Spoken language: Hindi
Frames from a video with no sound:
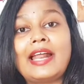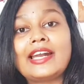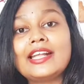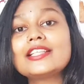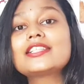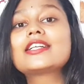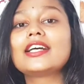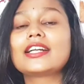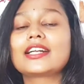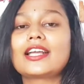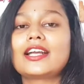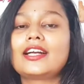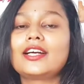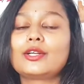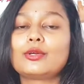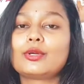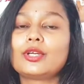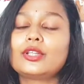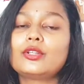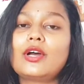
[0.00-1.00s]
मैनेज करके
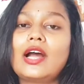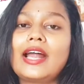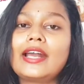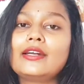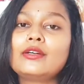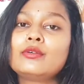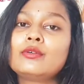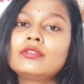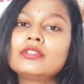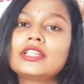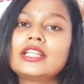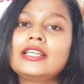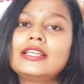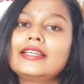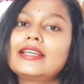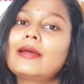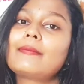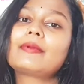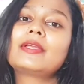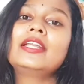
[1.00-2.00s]
करोगे तो आई डोंट
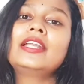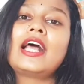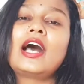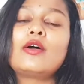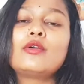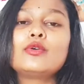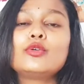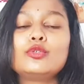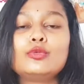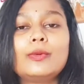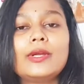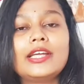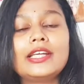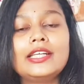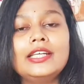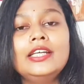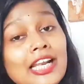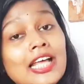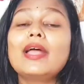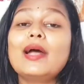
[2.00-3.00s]
थिंक आपकी नाव
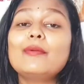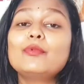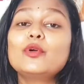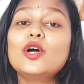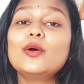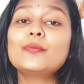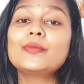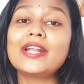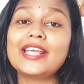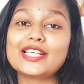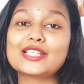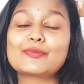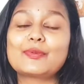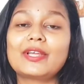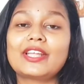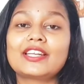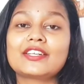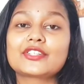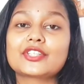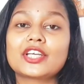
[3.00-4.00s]
डूबेगी मैं आपको अपना
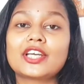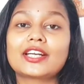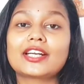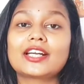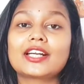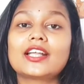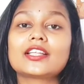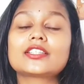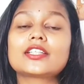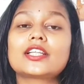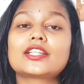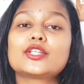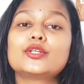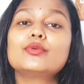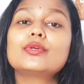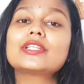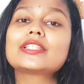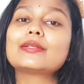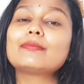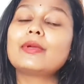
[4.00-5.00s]
एक्सपीरियंस शेयर करना चाहती हूँ
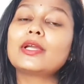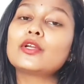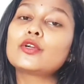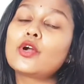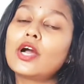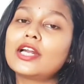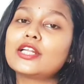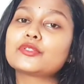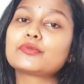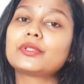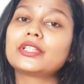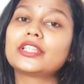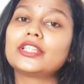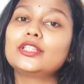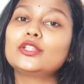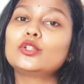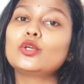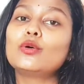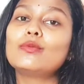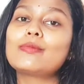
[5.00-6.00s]
कि जब मैं कॉलेज में थी
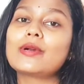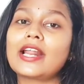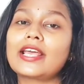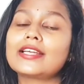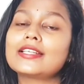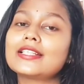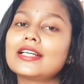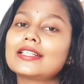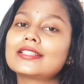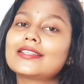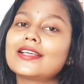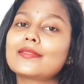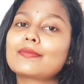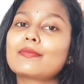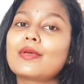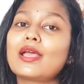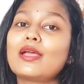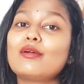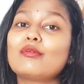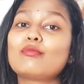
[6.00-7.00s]
तो पढ़ाई के साथ साथ
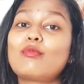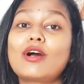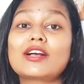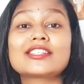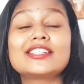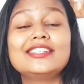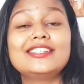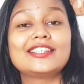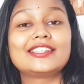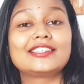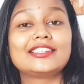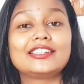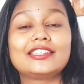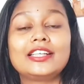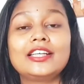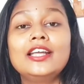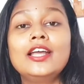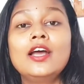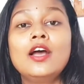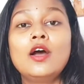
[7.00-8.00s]
मैं बॉक्सिंग करती
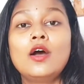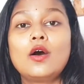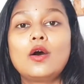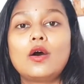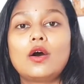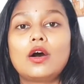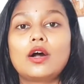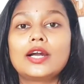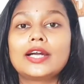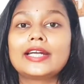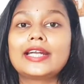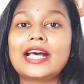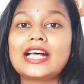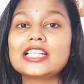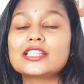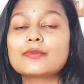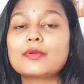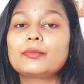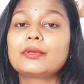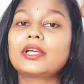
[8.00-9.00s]
थी और
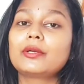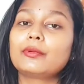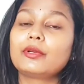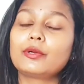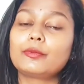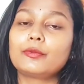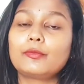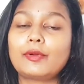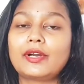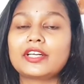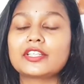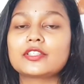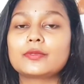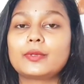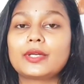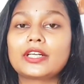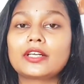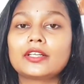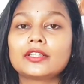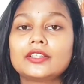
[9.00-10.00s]
डांस में भी कभी कभी
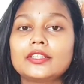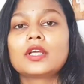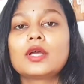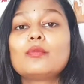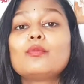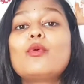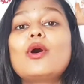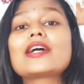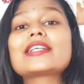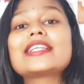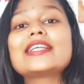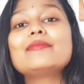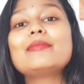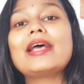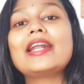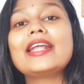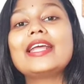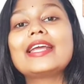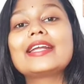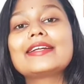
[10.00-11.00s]
पार्टिसिपेट कर बॉक्सिंग
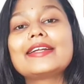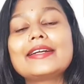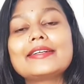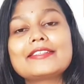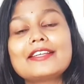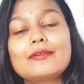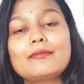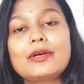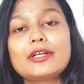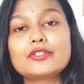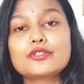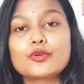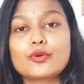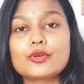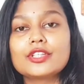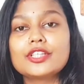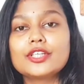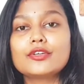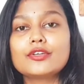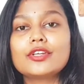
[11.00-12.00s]
मैंने एक डेढ़ साल बाद छोड़
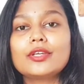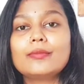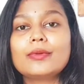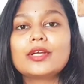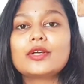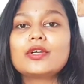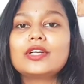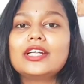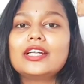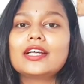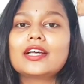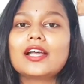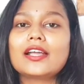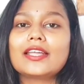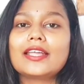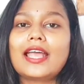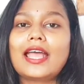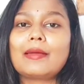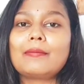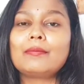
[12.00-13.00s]
दी क्योंकि मेरे को नहीं लगा कि
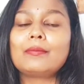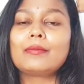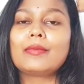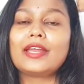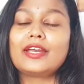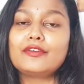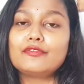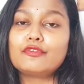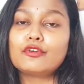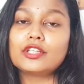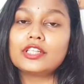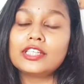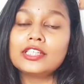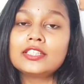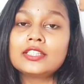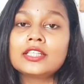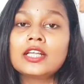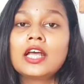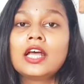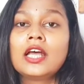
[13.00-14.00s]
आई एम मेड फॉर दिस